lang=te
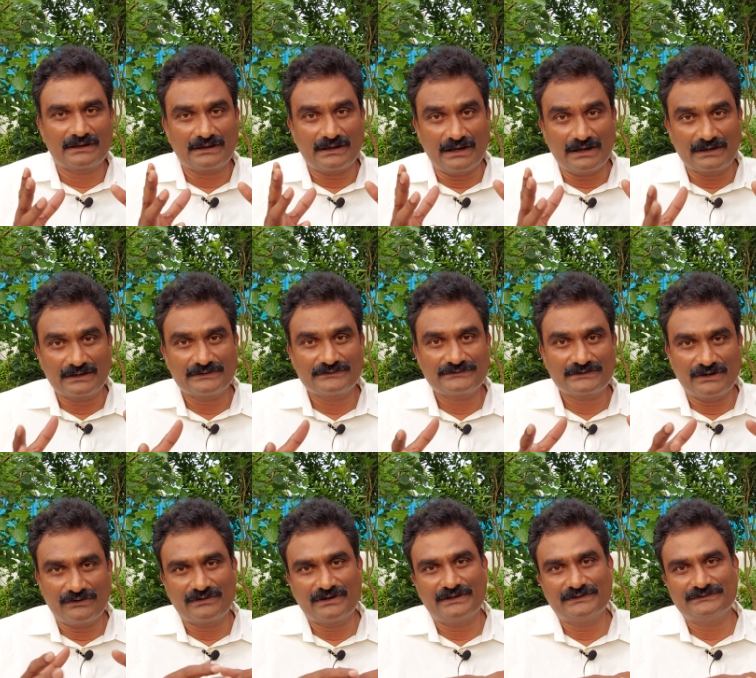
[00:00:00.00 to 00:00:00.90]
కాంగ్రెస్కి
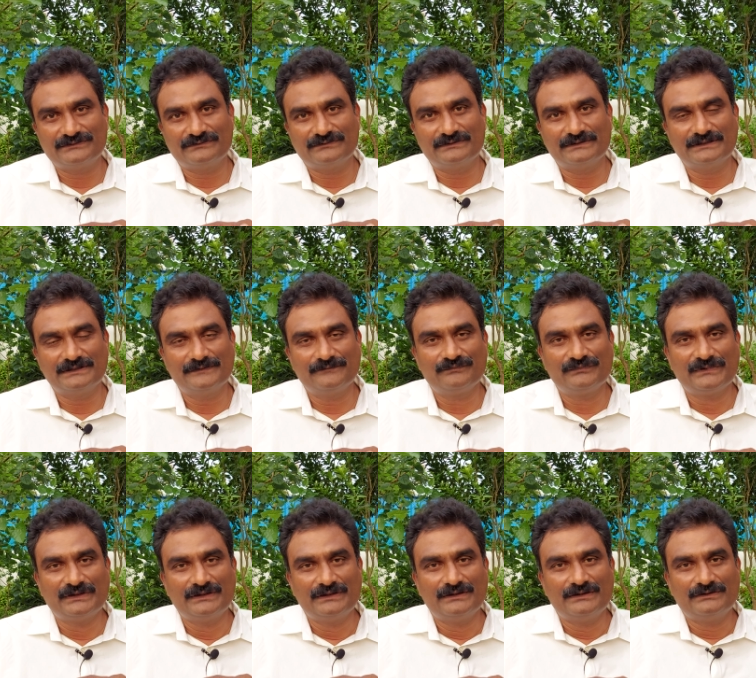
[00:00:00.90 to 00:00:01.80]
అవకాశం ఉంది
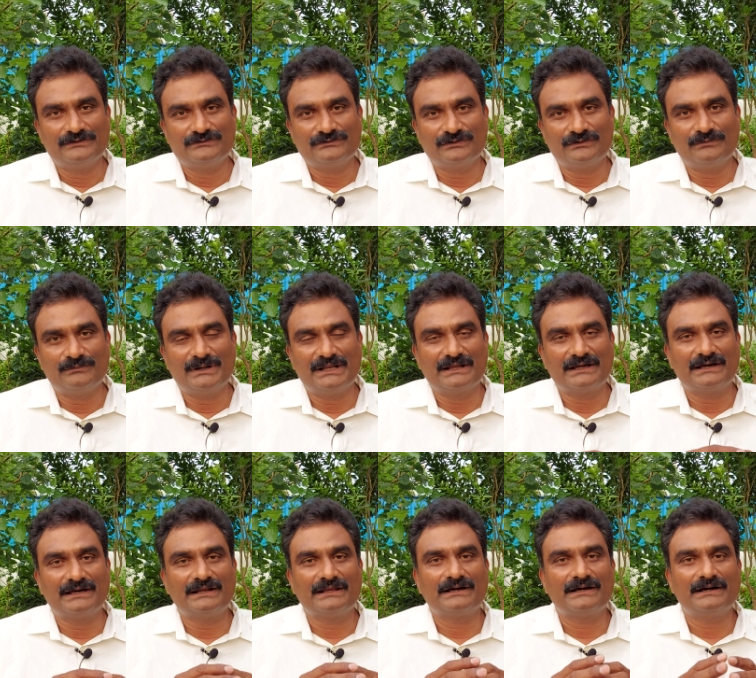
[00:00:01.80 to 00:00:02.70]
సో మనం
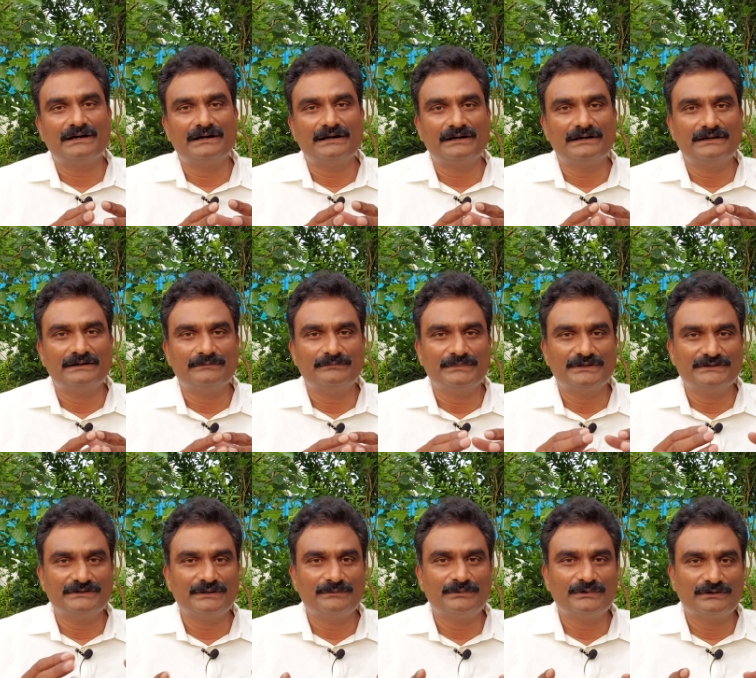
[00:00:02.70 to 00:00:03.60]
గనక
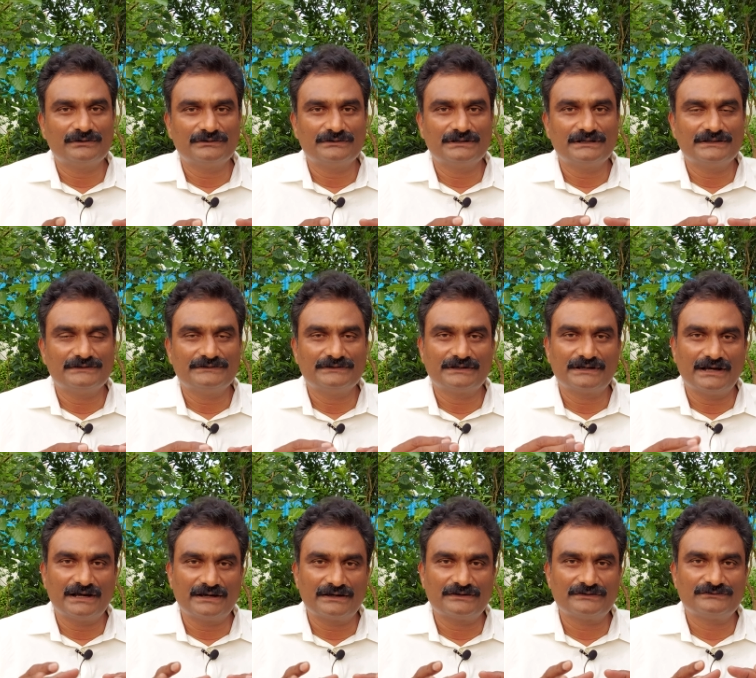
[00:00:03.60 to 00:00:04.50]
బీజేపీని వదిలేసి
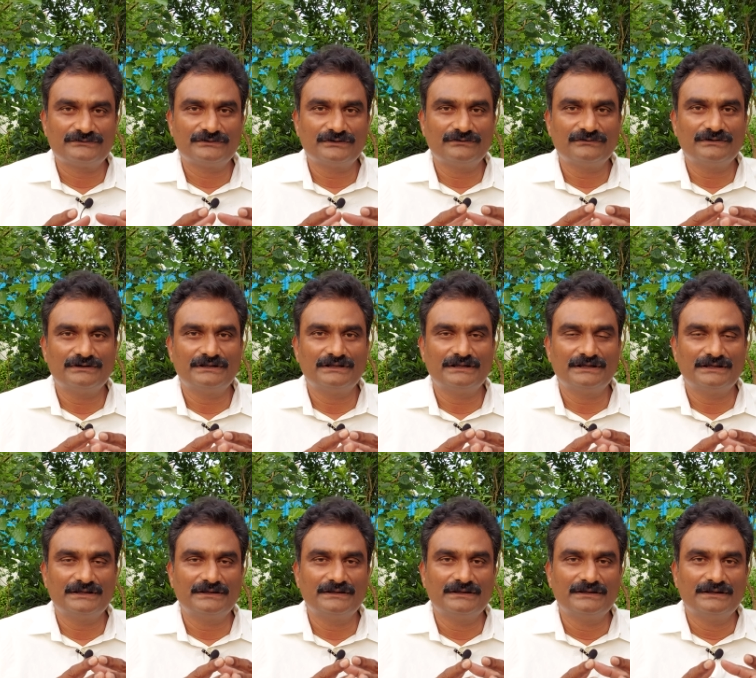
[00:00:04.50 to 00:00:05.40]
కాంగ్రెస్తో ఉంటే
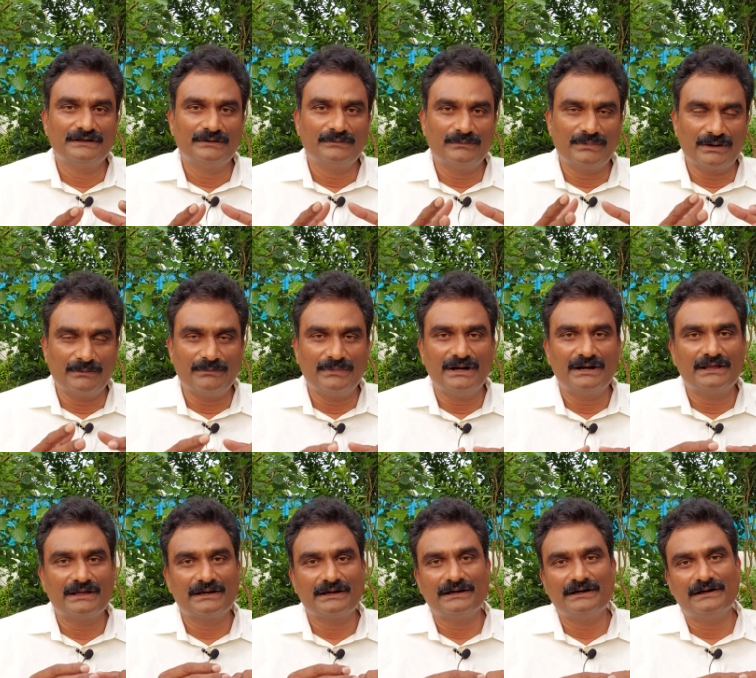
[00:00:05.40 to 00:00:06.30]

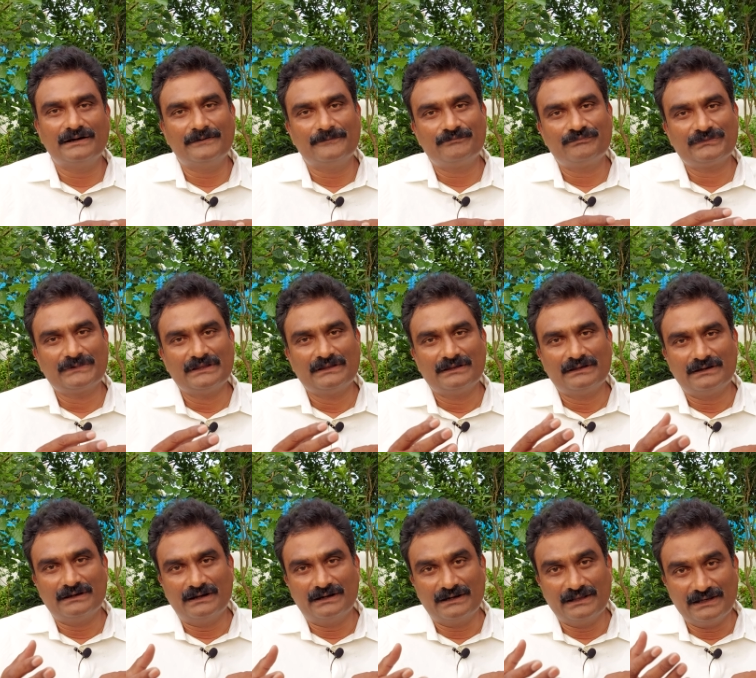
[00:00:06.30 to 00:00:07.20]
బ్రహ్మాండంగా
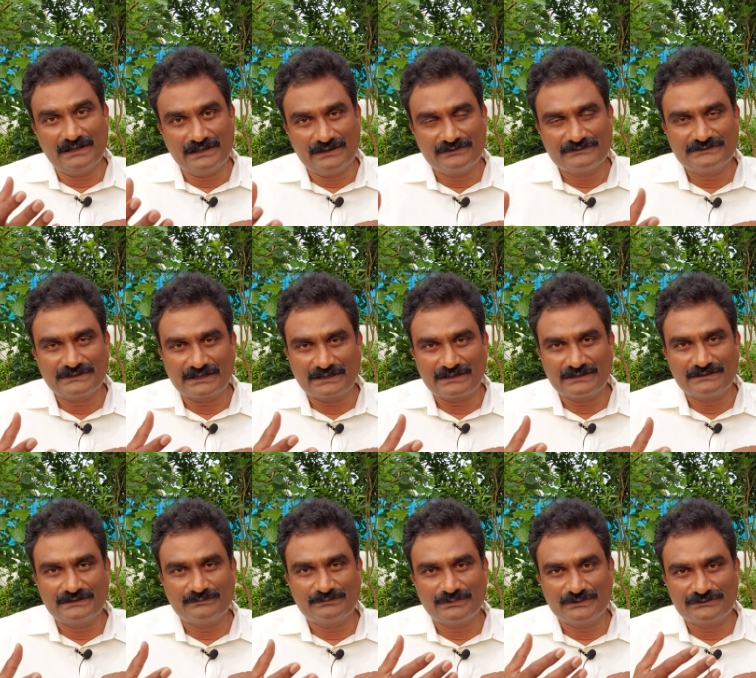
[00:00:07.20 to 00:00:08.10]
ఢిల్లీలో చక్రం
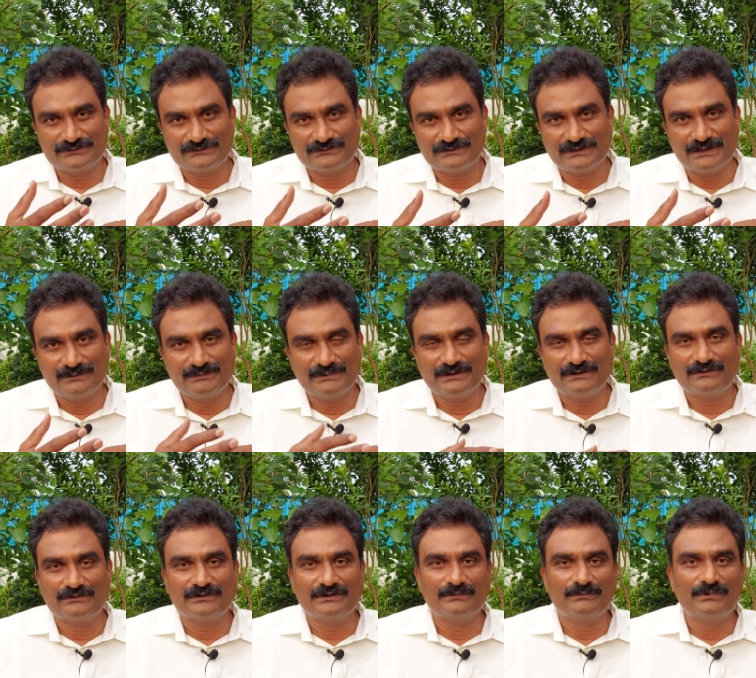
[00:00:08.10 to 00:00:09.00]
తిప్పొచ్చు ఏపీలో
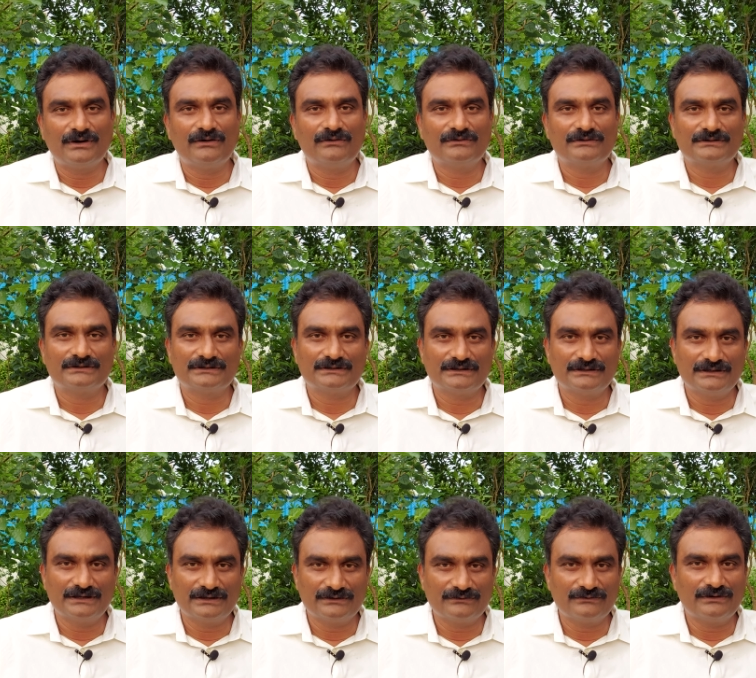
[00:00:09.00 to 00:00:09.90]
కూడా బాగుంటుందని
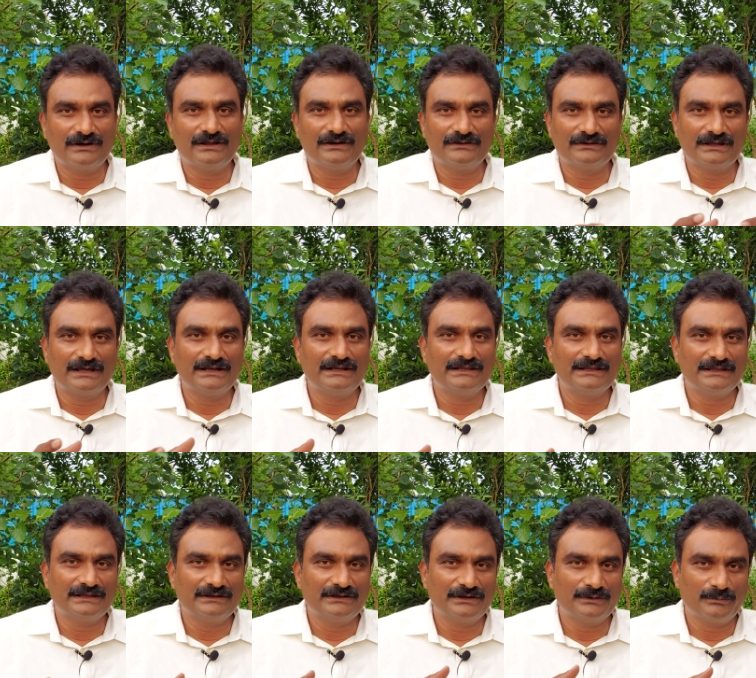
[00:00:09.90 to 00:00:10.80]
అను అను అని
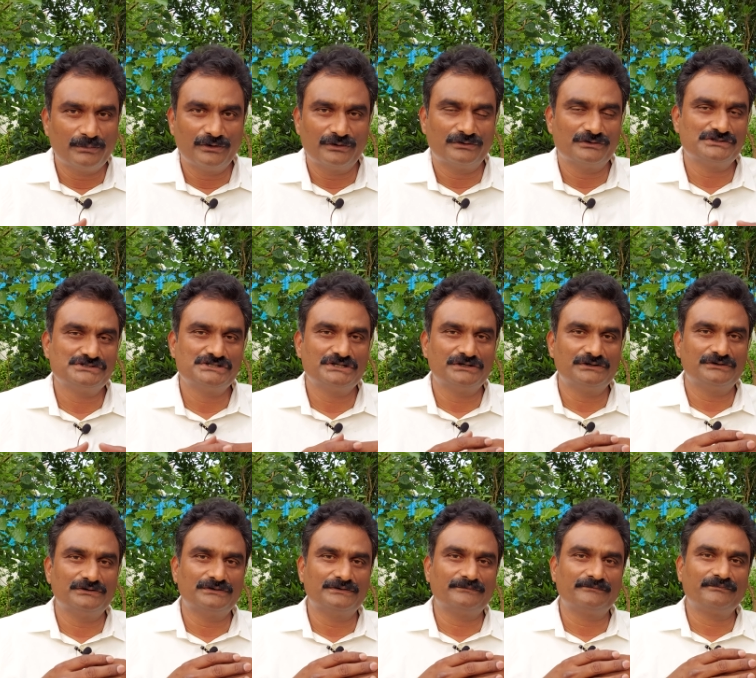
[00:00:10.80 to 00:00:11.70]
రిపోర్ట్
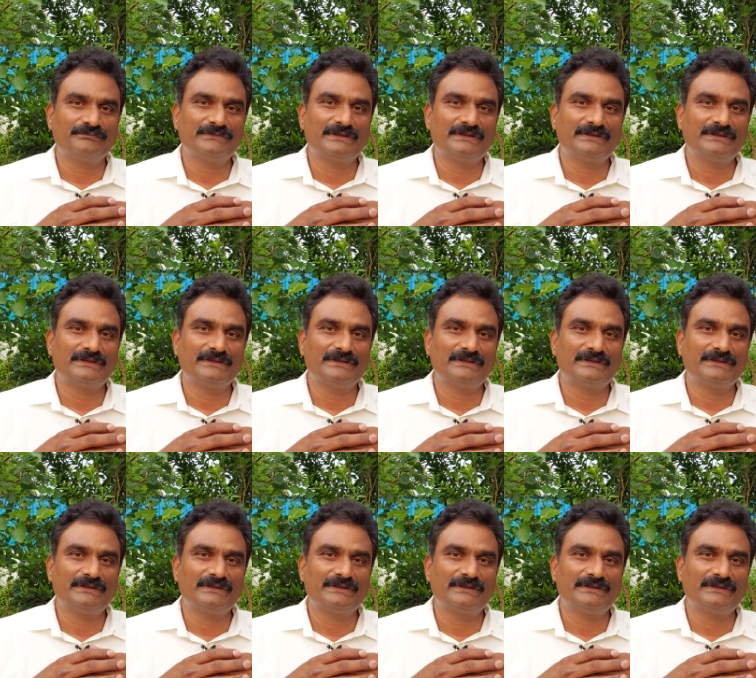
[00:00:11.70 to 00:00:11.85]
వచ్చినట్టుంది